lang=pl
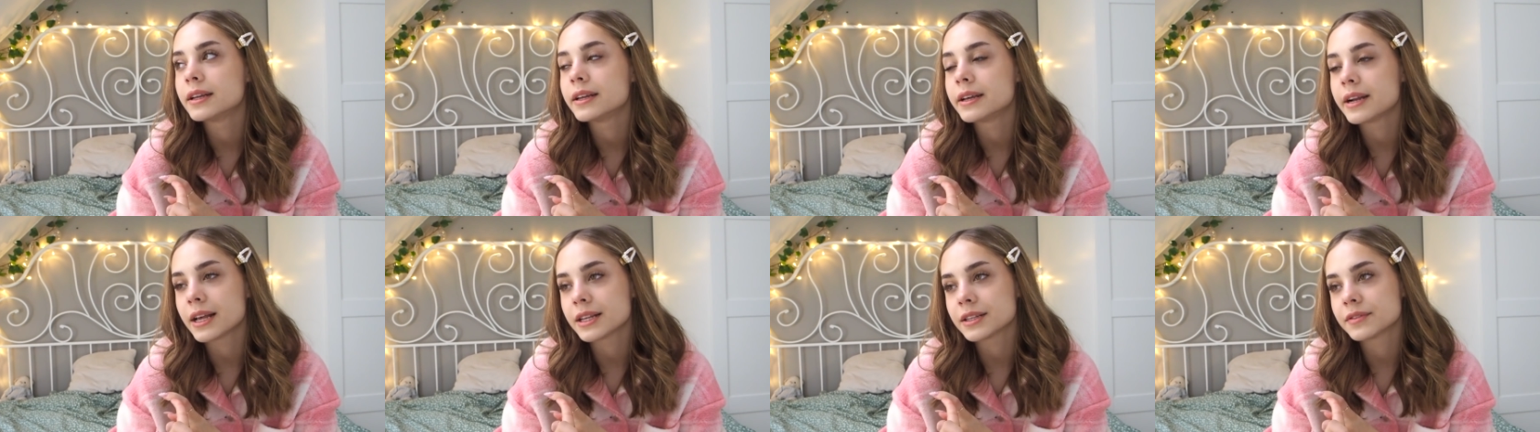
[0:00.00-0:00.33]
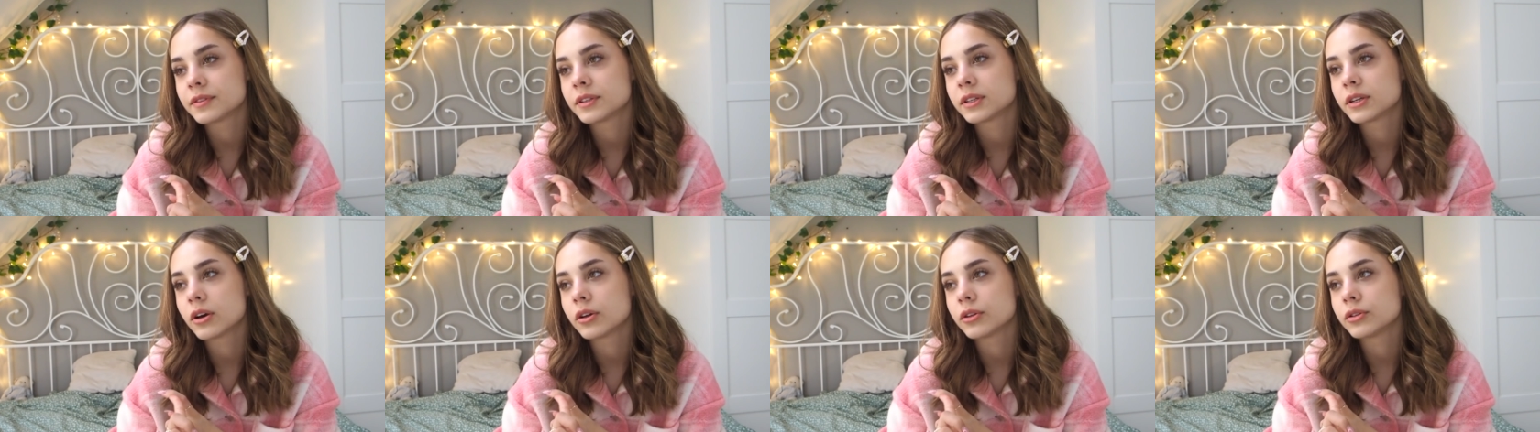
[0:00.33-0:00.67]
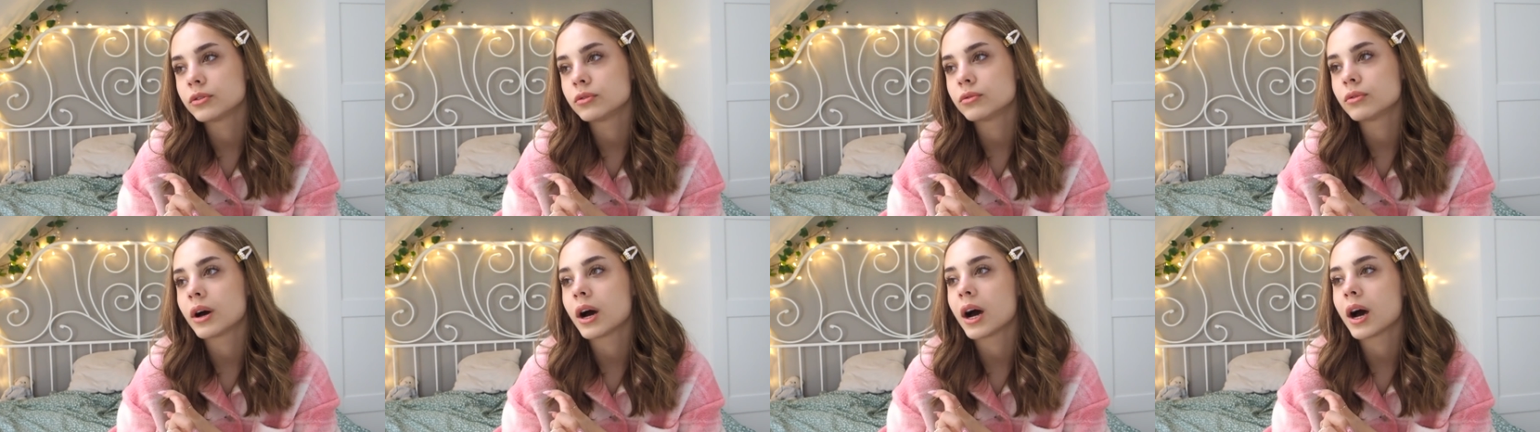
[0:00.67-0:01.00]
raz w
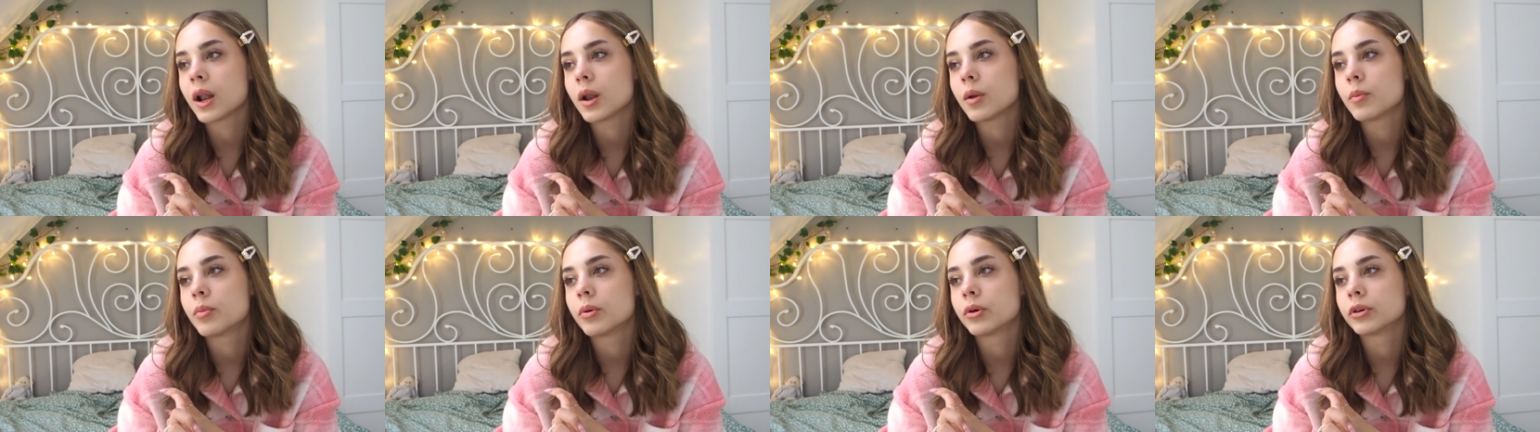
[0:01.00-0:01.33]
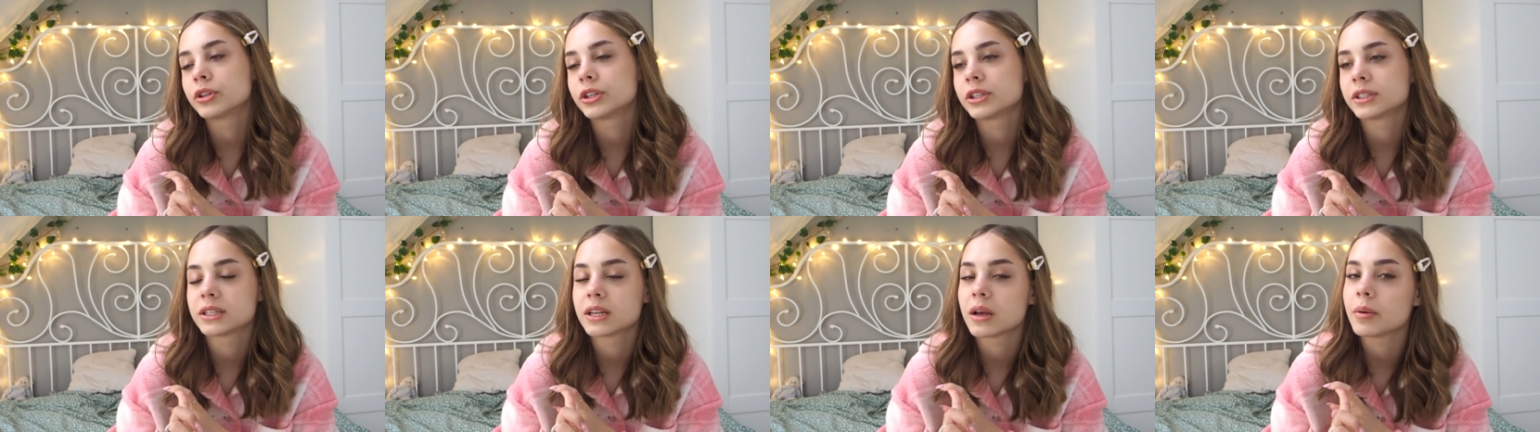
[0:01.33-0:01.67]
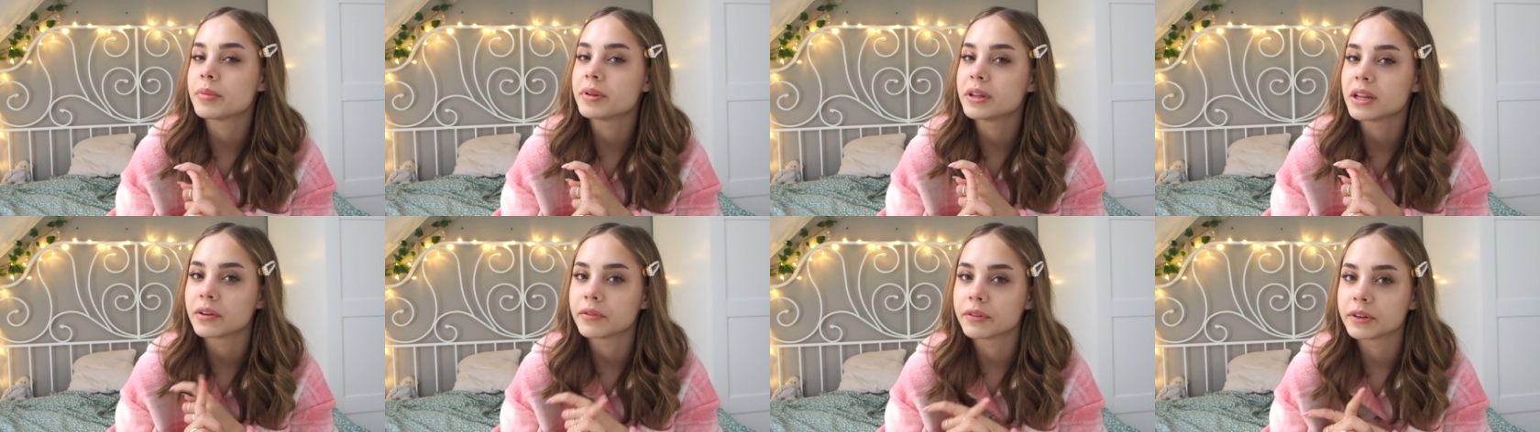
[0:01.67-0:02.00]
tygodniu albo
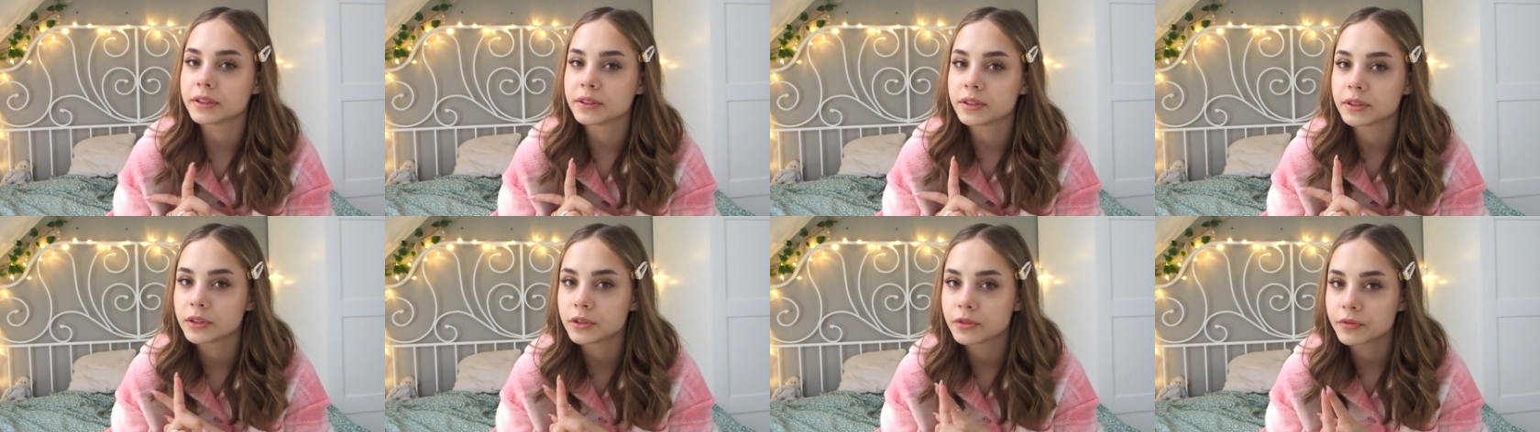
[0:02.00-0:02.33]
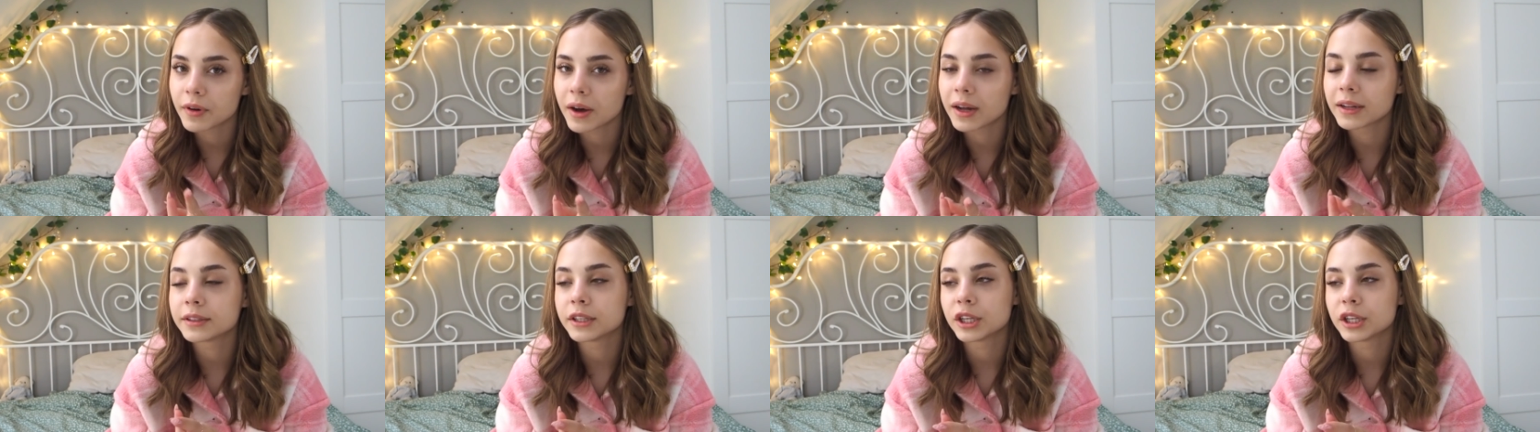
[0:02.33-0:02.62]
czasami nawet dwa,